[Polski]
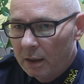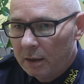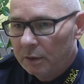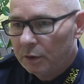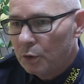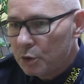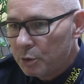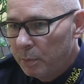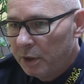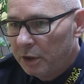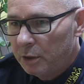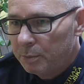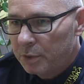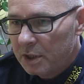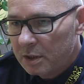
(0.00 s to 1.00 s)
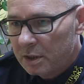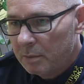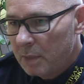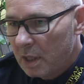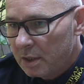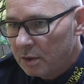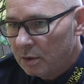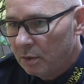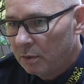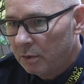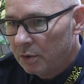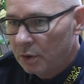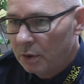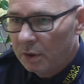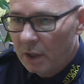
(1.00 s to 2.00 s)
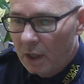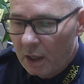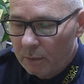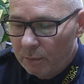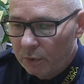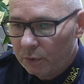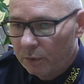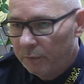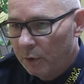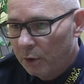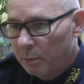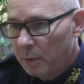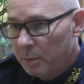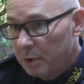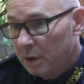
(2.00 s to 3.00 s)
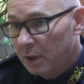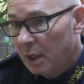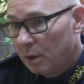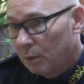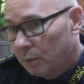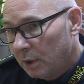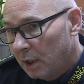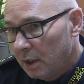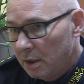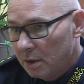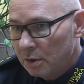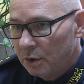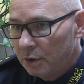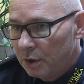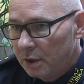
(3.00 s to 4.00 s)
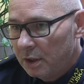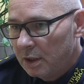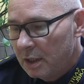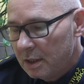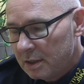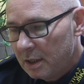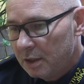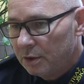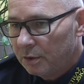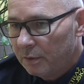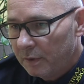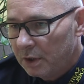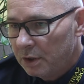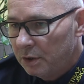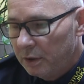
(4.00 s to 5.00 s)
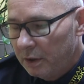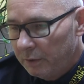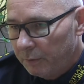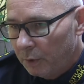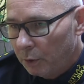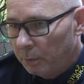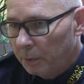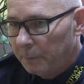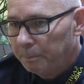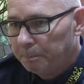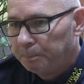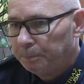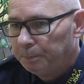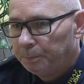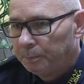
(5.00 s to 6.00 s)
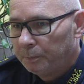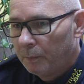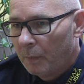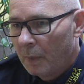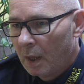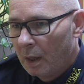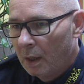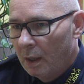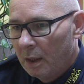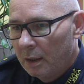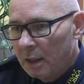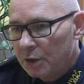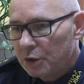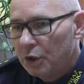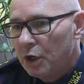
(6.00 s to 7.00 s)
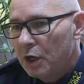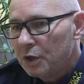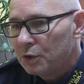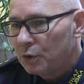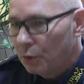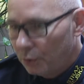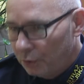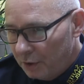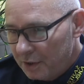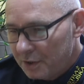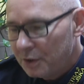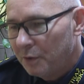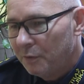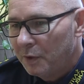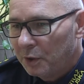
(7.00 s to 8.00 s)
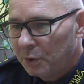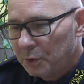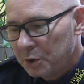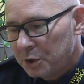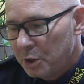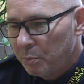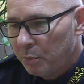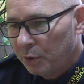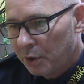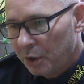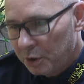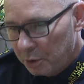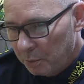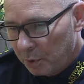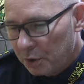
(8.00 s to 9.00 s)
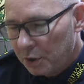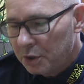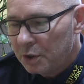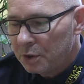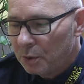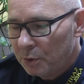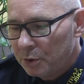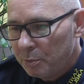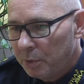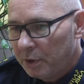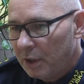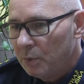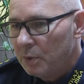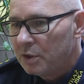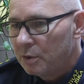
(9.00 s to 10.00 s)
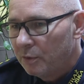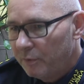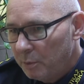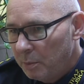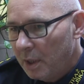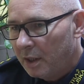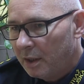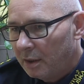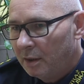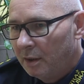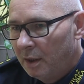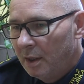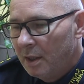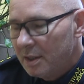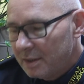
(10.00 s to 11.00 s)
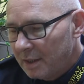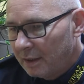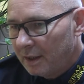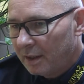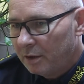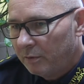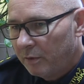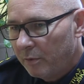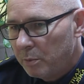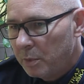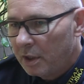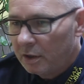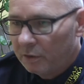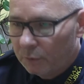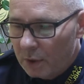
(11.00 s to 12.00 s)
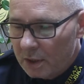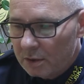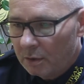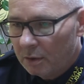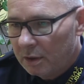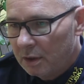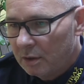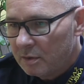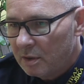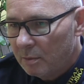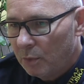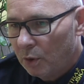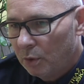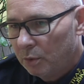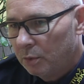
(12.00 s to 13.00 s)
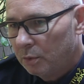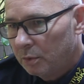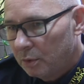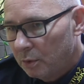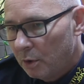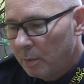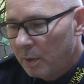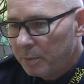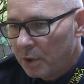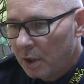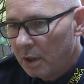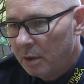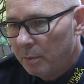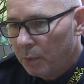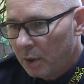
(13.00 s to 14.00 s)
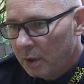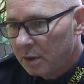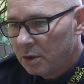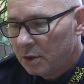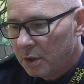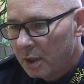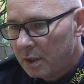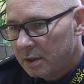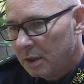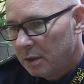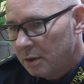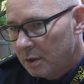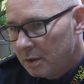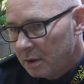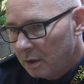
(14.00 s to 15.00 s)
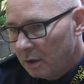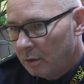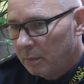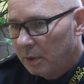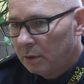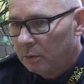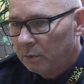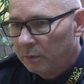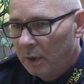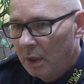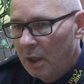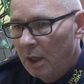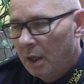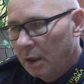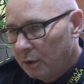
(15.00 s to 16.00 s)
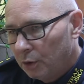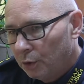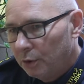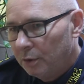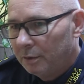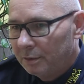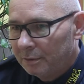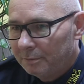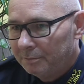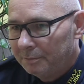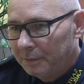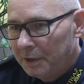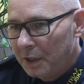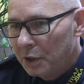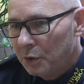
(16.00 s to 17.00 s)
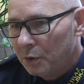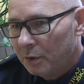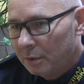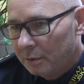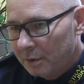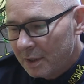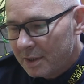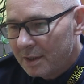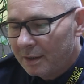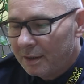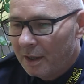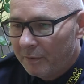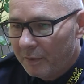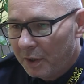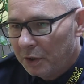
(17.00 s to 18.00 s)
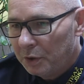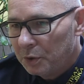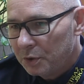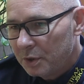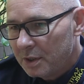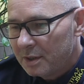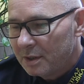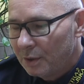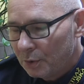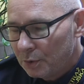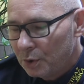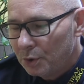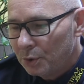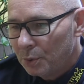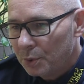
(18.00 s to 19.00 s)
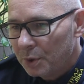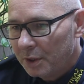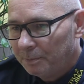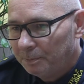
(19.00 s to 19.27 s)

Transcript: no, zbyty przez miasto, czyli albo to w formie przetargu, no, a jeżeli się nie zajdzie, to w jakiejś innej formie. Mhm. E, Także nie jest to nic nowego, to chciałem podkreślić, bo się często ludzie pytają, jest to wymiana, standardowa wymiana 12-letniego samochodu, który ma przejechany ponad 400 tysięcy kilometrów no i jego niestety awaryjność jest dosyć duża.